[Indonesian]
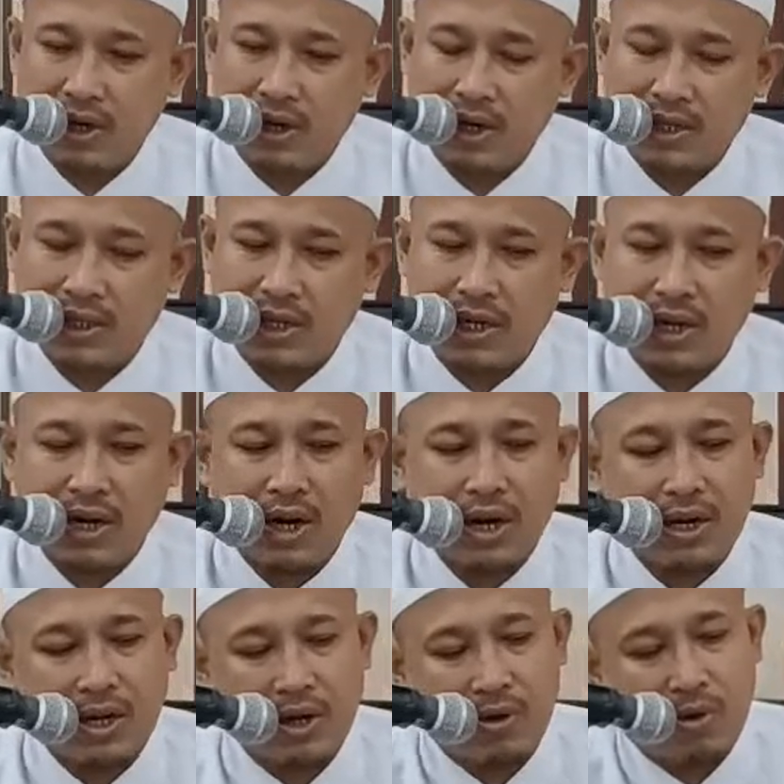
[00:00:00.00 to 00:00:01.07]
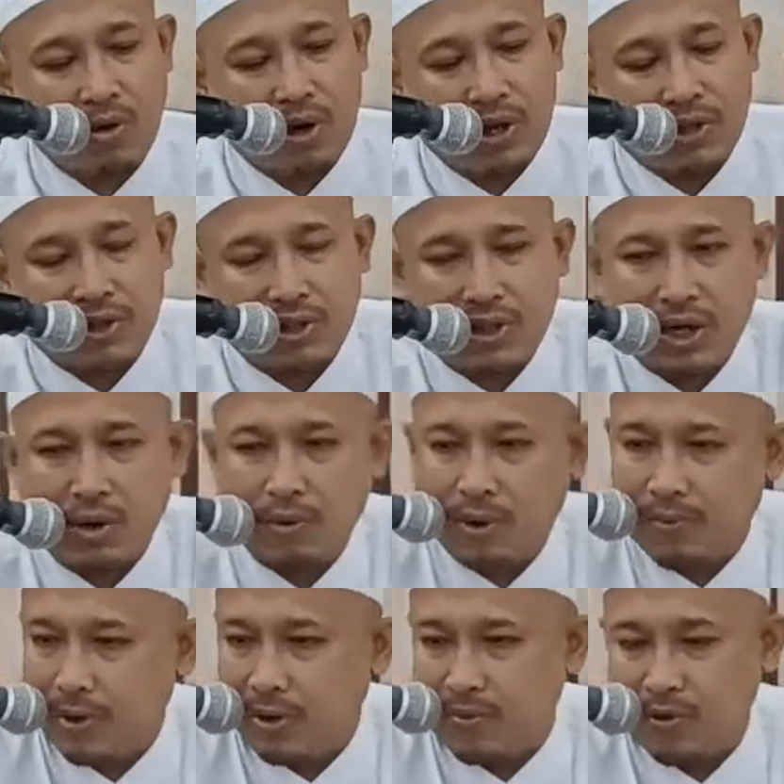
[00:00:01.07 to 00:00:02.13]
Nah sekiranya engko ora
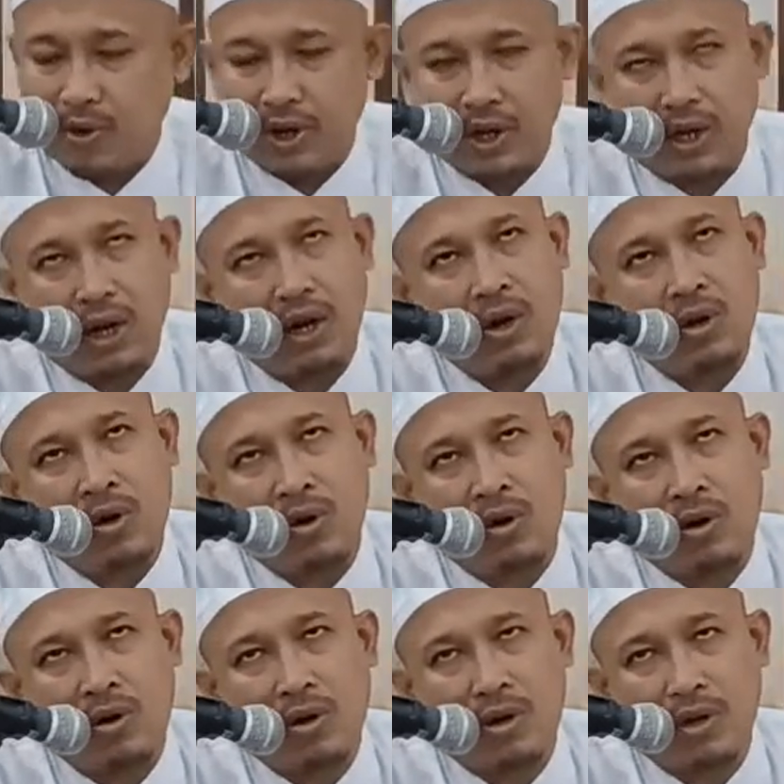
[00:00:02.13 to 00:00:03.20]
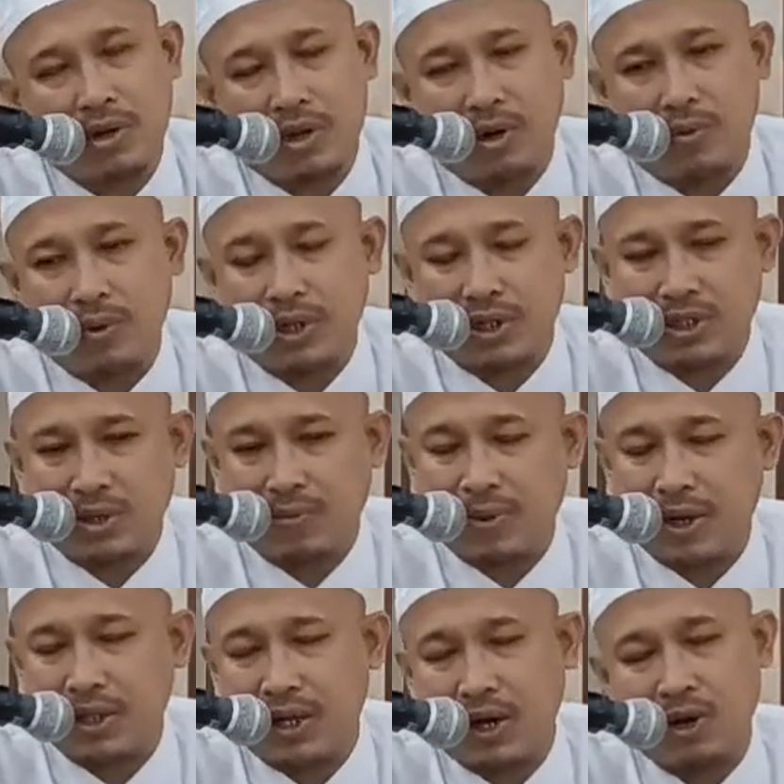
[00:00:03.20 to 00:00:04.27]
dijawab ike egelo, ya wes
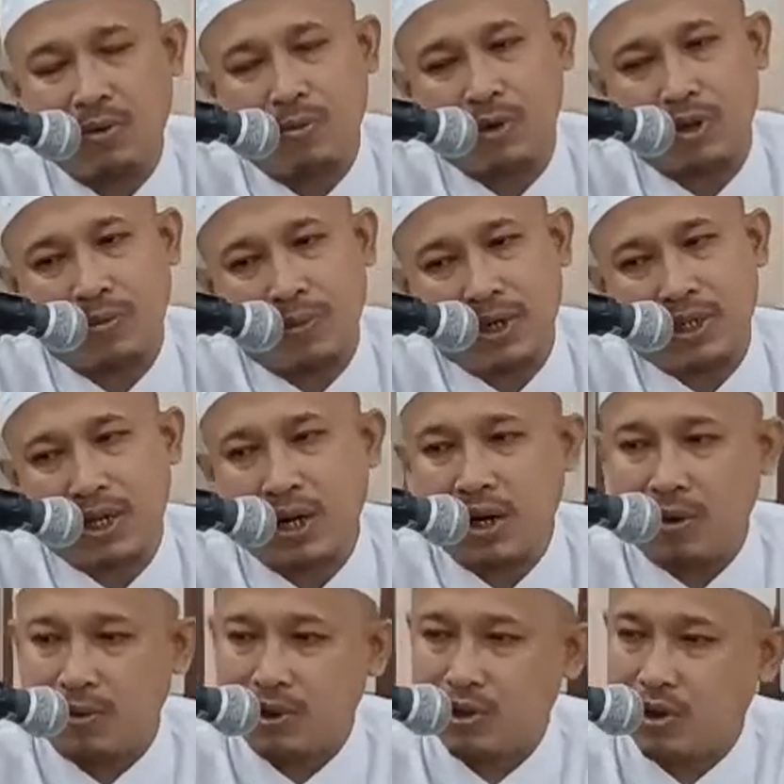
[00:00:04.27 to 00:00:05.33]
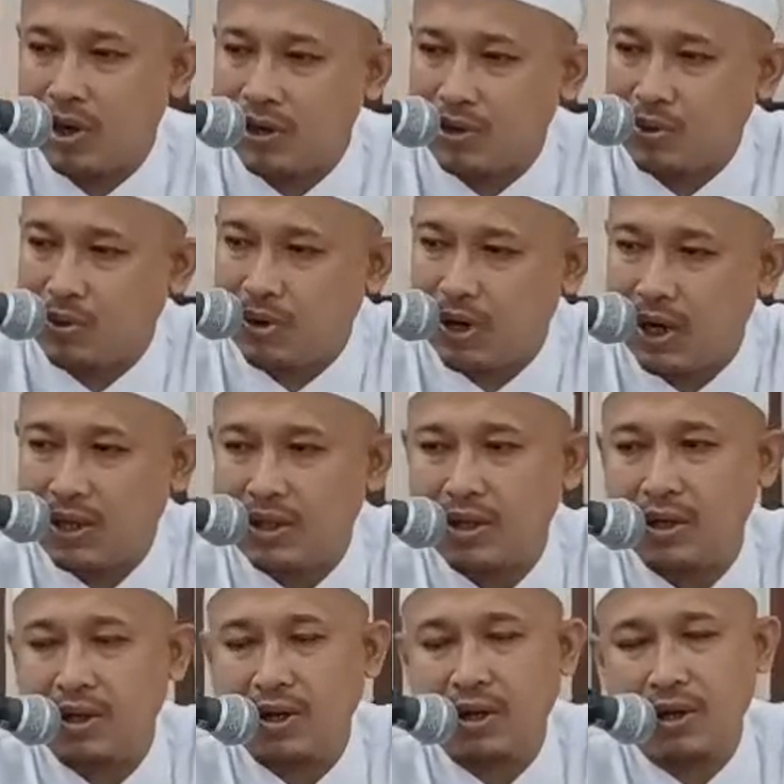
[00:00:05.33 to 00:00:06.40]
dibatal lo, mboten masalah wong sholat sunat.
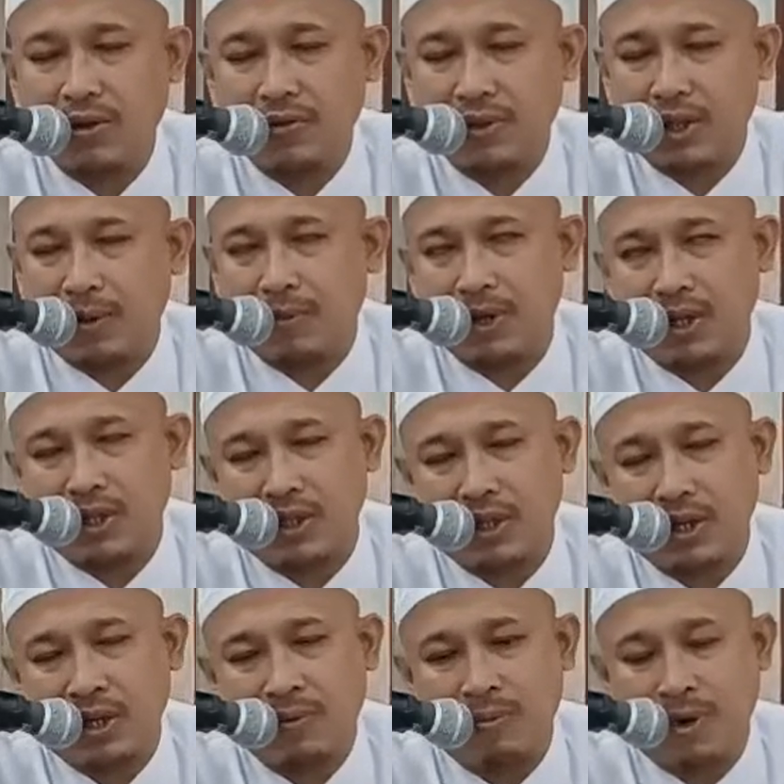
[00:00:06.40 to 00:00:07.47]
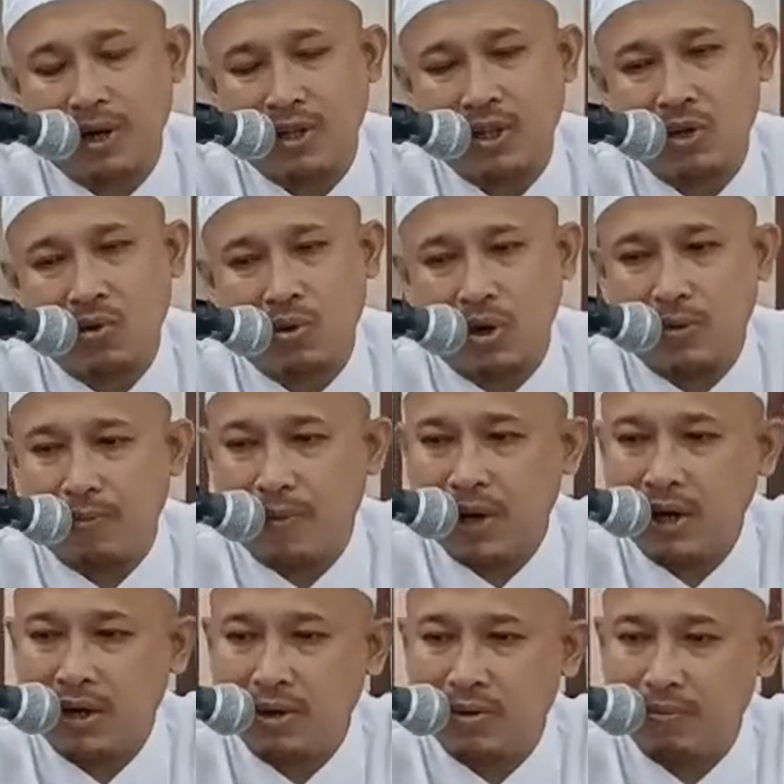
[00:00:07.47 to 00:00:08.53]
Tapi intinya berarti
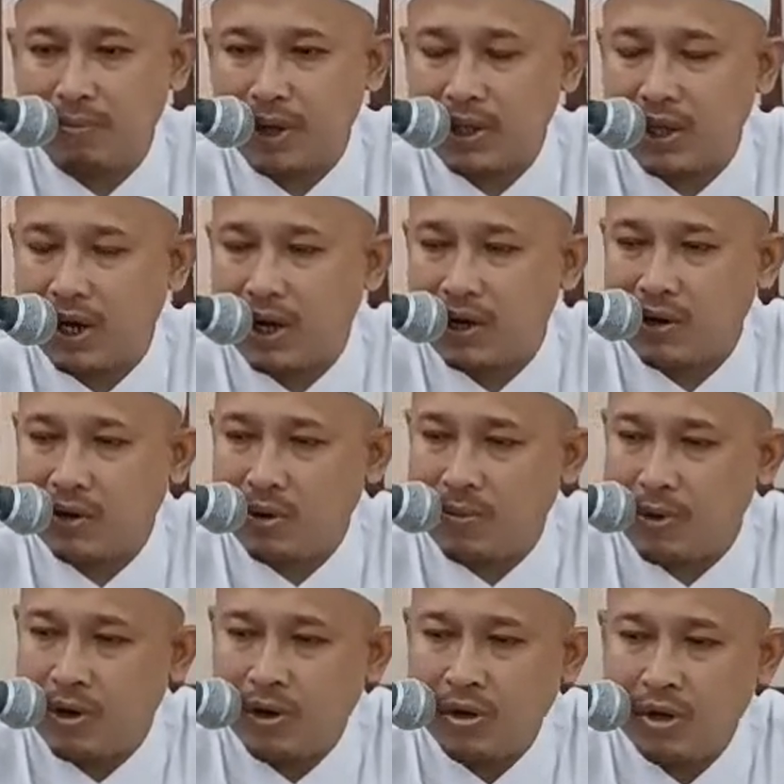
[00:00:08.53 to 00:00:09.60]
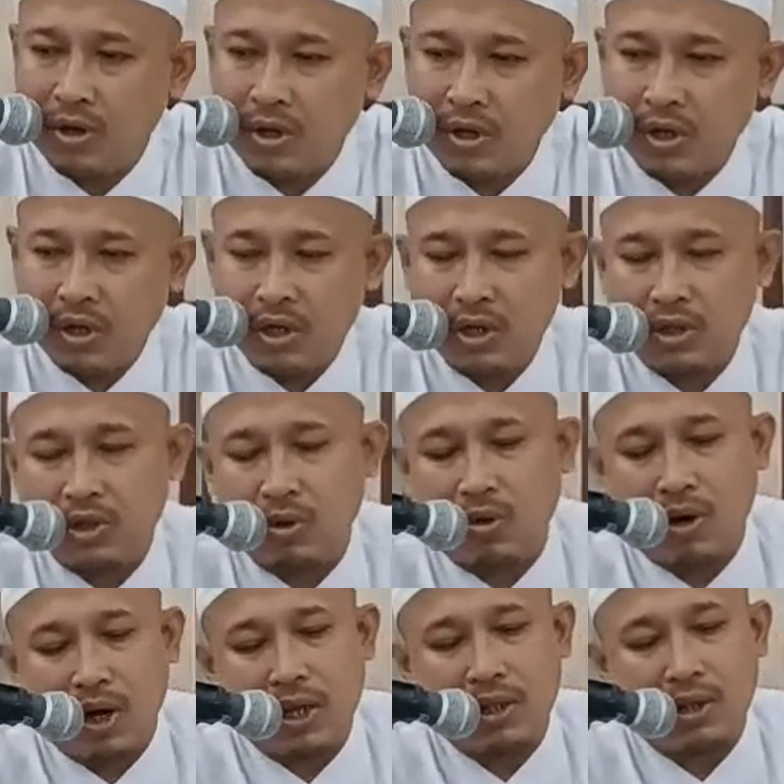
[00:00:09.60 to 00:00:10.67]
guneman mbatalaken nopo
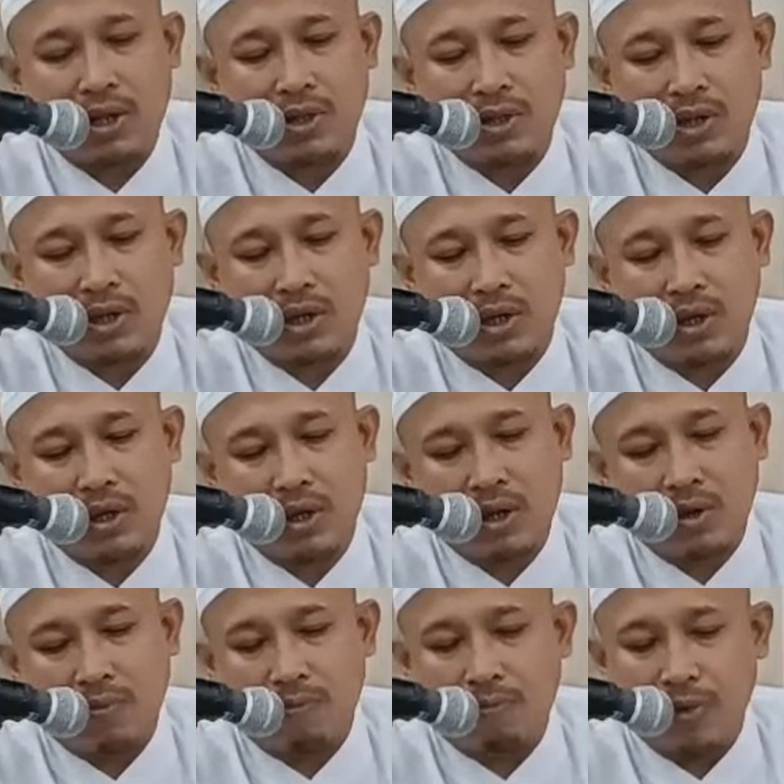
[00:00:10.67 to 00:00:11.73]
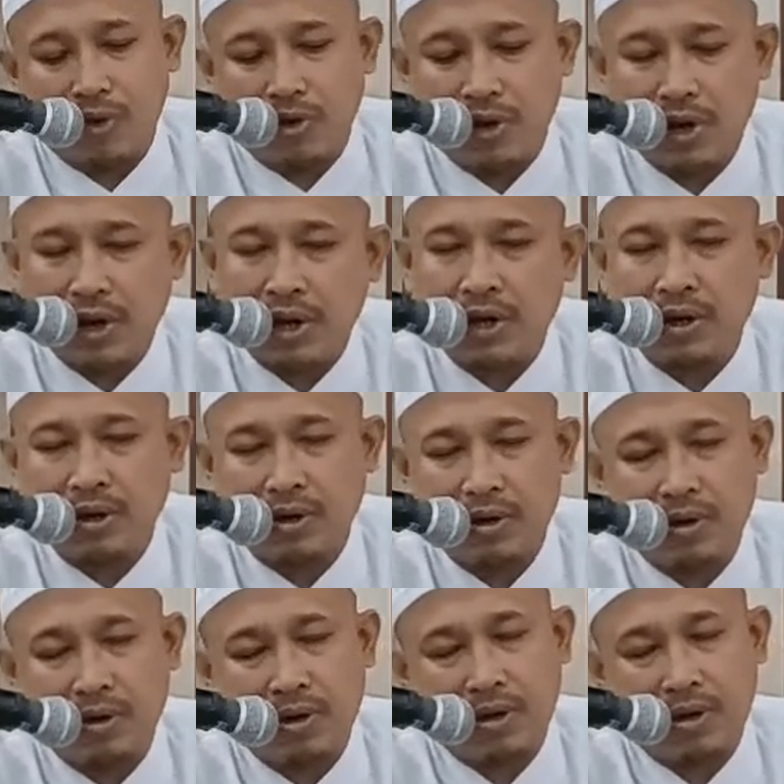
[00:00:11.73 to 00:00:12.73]
sholat. Jadi biyen